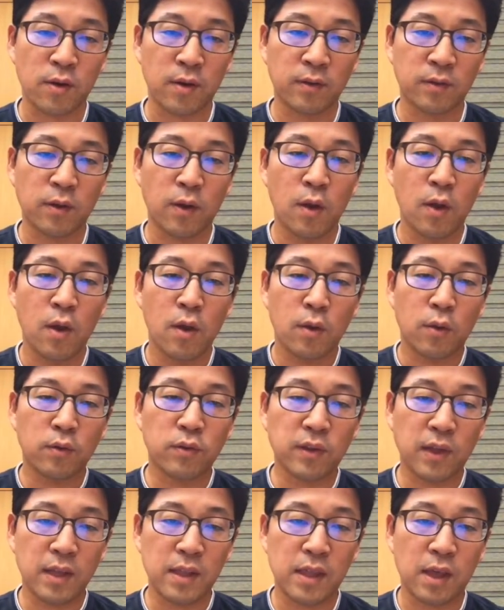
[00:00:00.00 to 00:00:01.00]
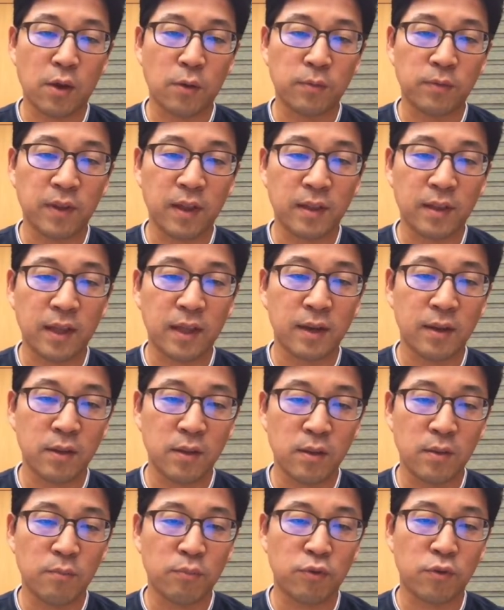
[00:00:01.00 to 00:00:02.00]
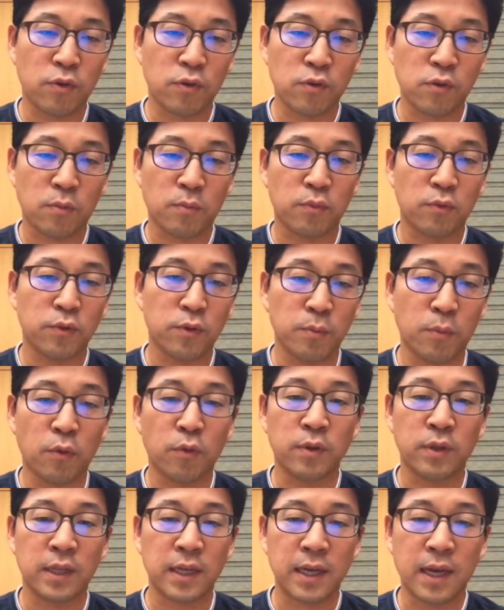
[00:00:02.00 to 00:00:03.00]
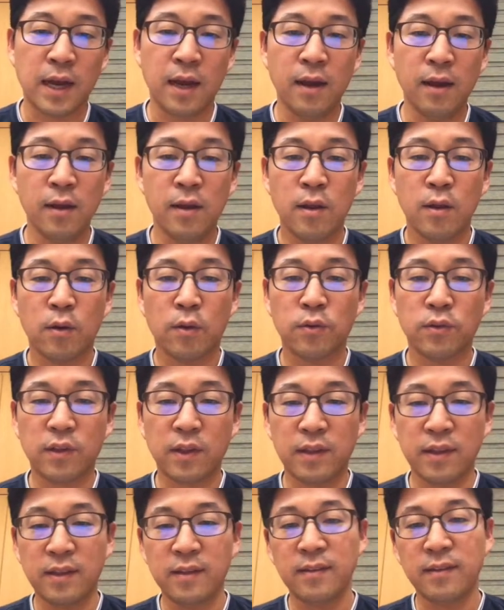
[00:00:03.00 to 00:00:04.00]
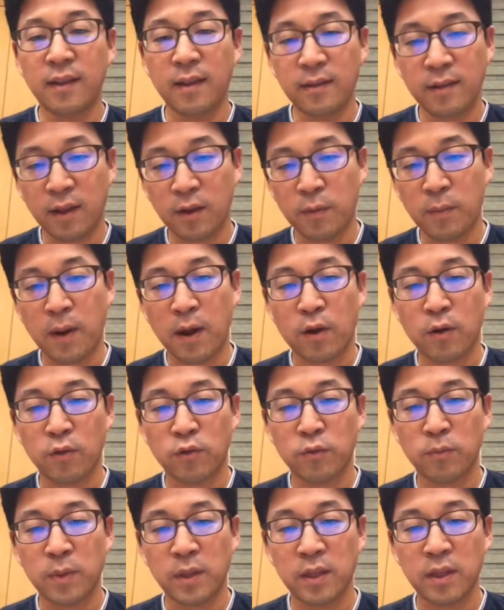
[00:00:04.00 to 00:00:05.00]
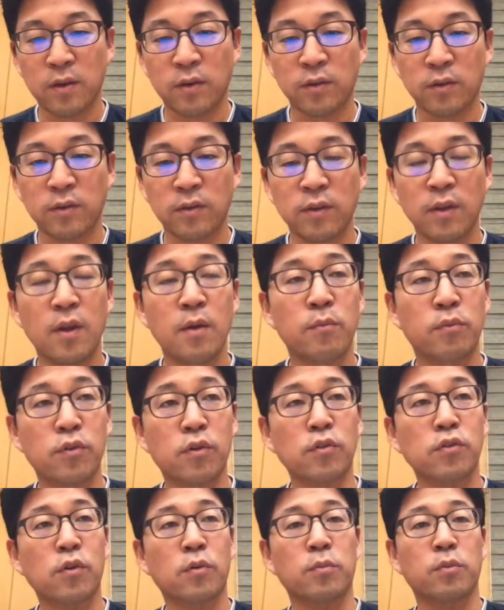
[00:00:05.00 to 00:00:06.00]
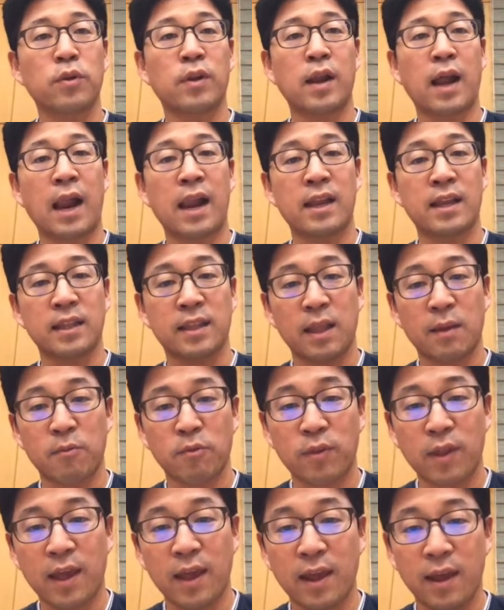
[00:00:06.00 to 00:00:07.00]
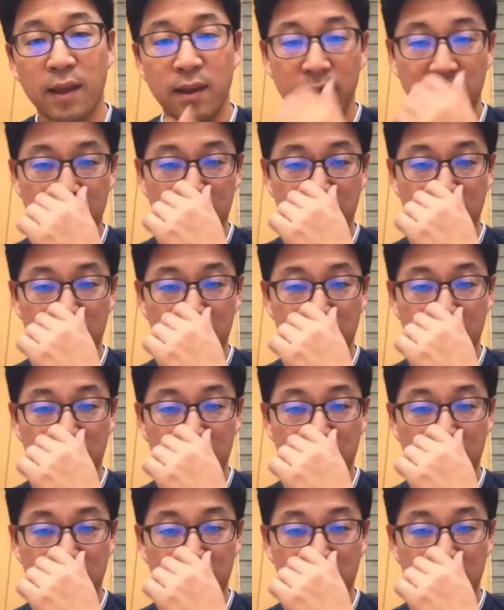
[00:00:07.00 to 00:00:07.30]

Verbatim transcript: 그래서 코사인 제곱 세이타는 부정적분을 모르니까 코사인 2세이타로 바꿔주면 이거는 부정적분을 알기 때문에